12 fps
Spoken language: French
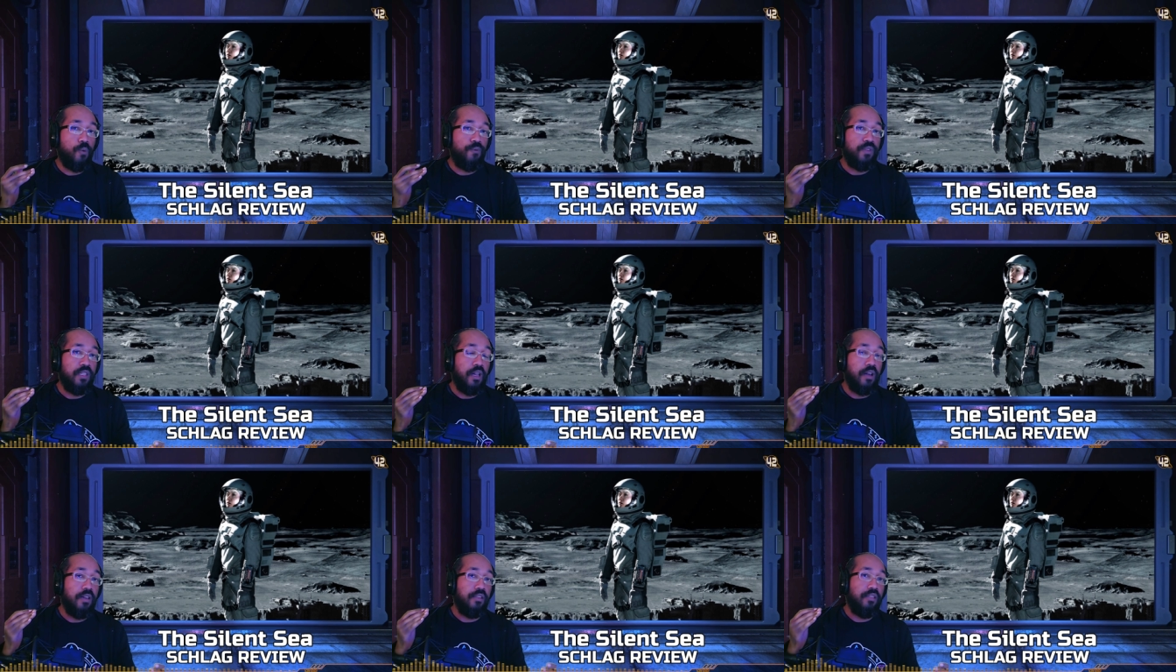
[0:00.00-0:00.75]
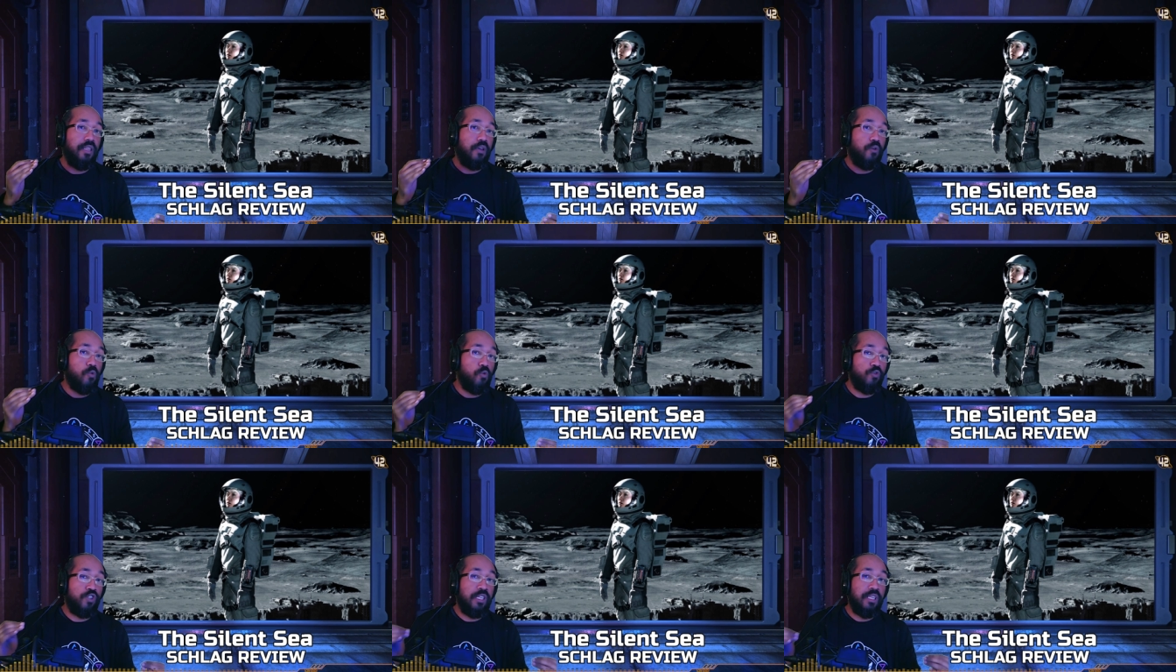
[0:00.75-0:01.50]
au final
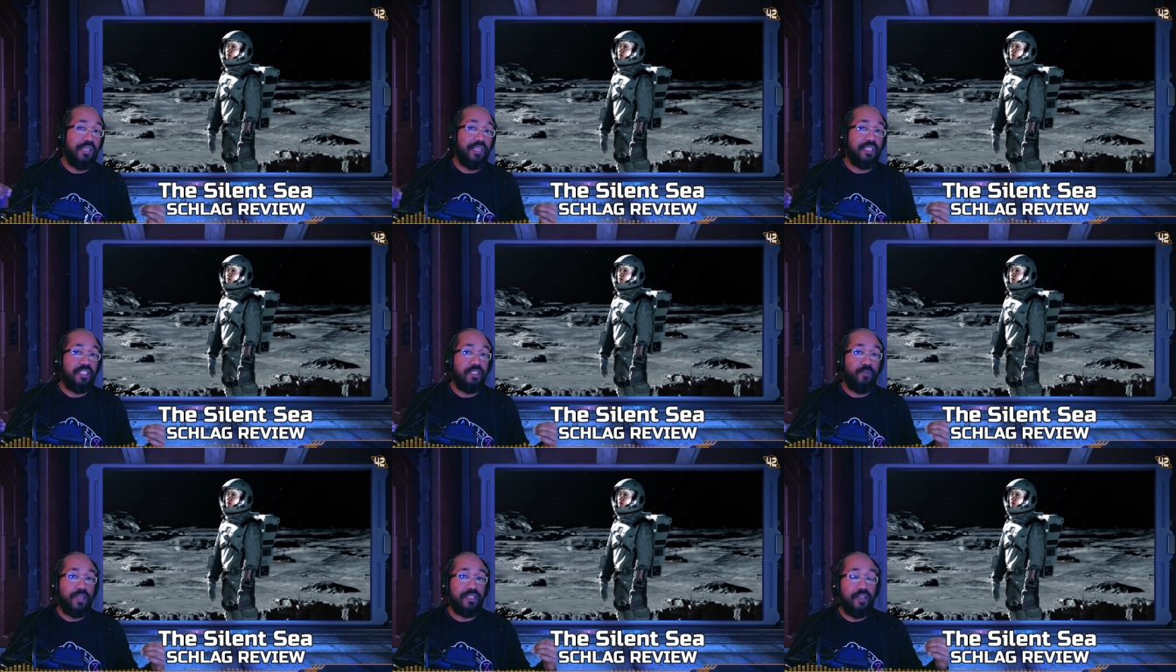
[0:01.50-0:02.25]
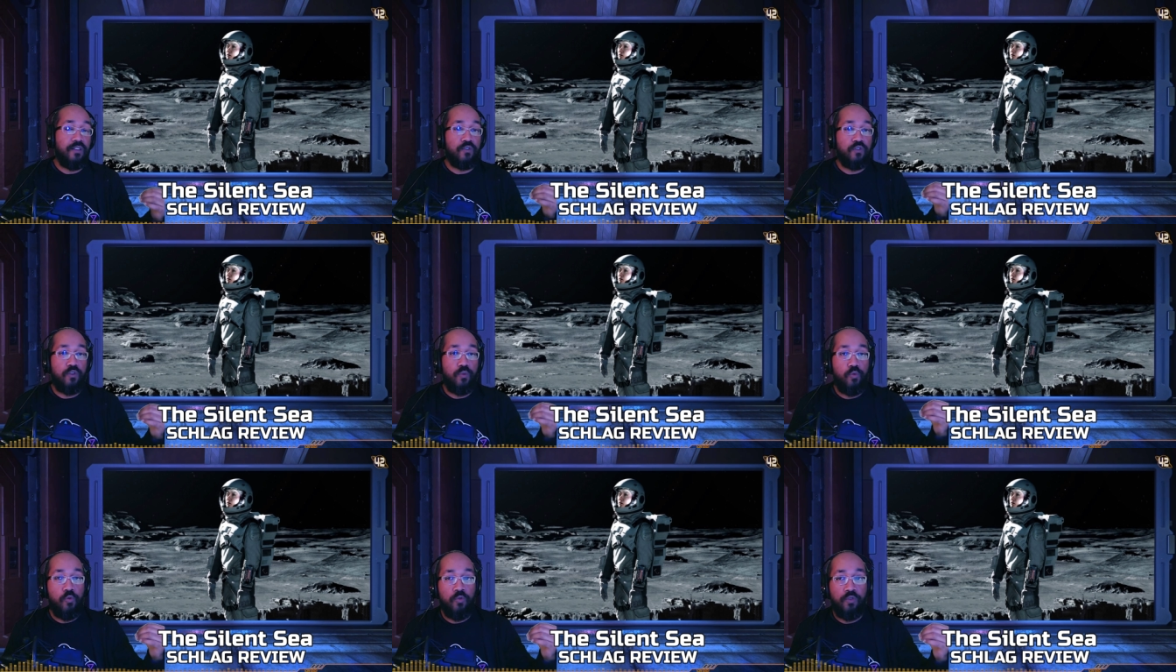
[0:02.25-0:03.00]
d'écologie et qu'est-ce qui se passerait
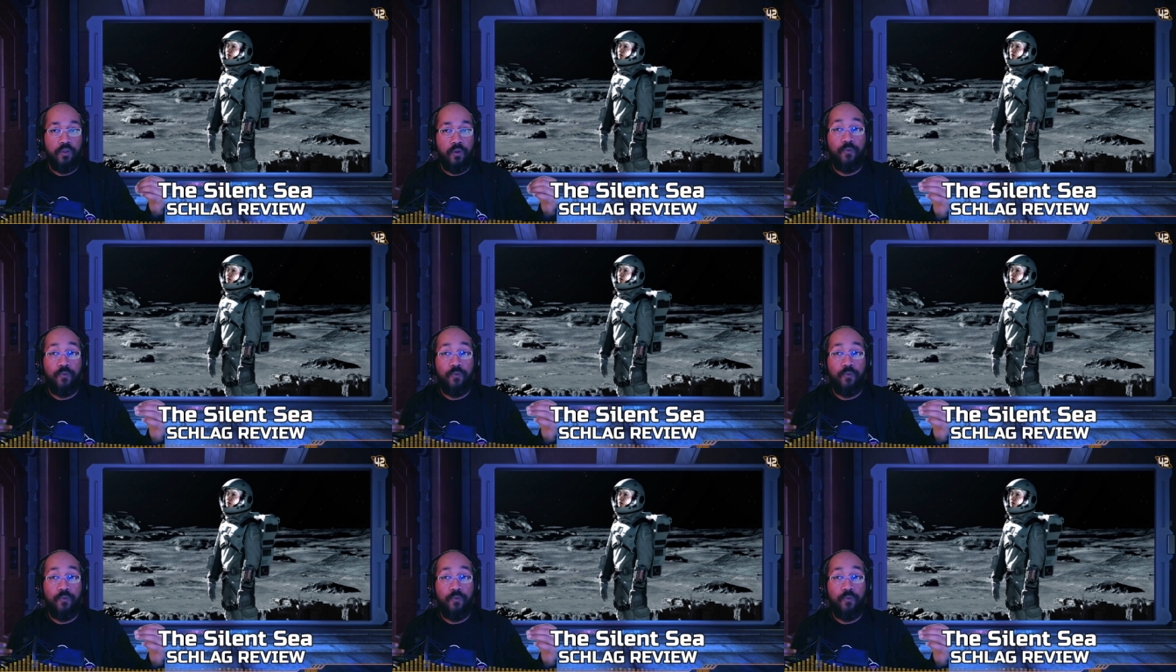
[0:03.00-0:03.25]
dans un monde